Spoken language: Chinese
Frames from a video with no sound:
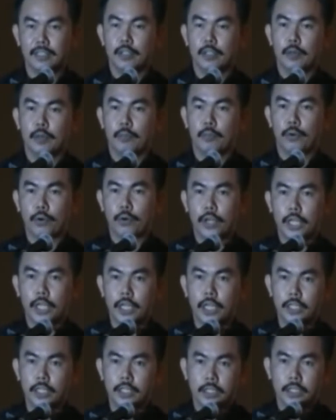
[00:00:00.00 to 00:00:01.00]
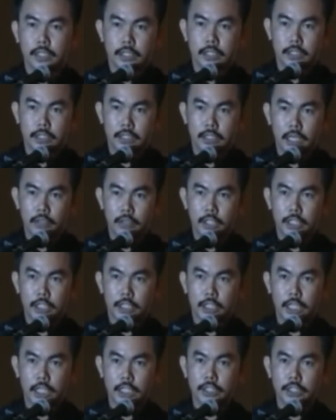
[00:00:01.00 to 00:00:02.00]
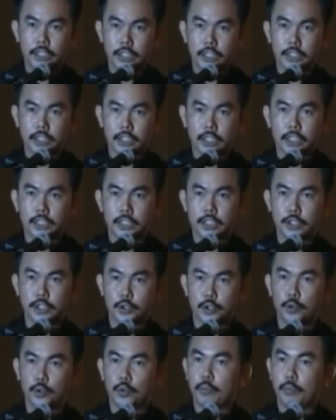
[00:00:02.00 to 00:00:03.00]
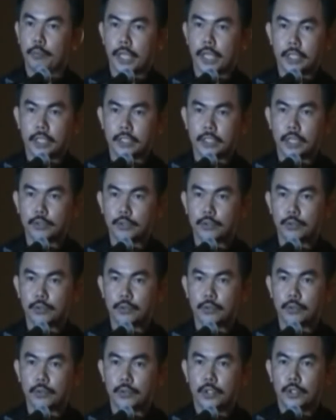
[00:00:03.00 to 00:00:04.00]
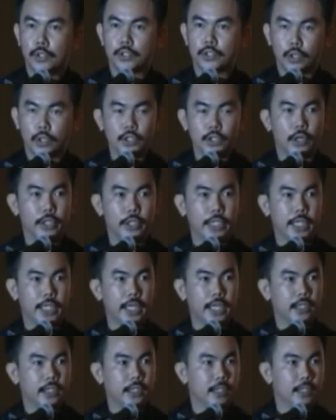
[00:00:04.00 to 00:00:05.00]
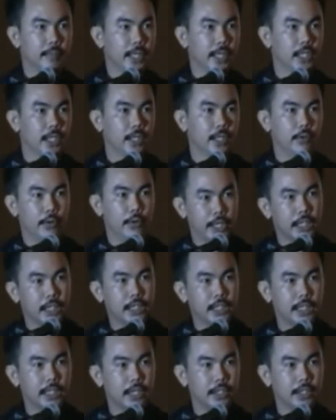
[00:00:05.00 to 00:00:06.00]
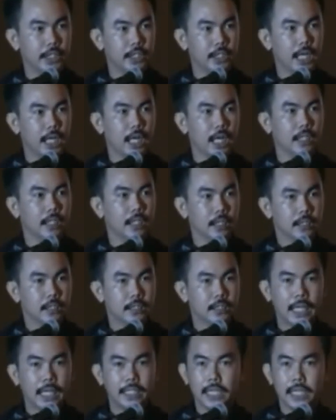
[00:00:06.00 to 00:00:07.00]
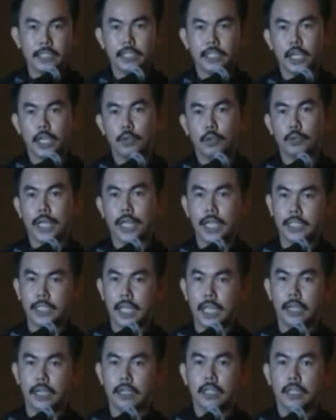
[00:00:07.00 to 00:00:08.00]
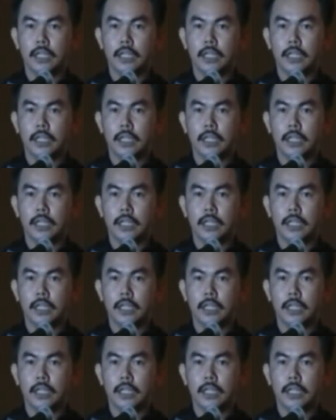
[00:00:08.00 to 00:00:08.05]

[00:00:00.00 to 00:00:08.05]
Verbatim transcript: 不过呢，只要你跟着这个时速，不要超速，总有一天你们会跟小弟一样，站在这个舞台上，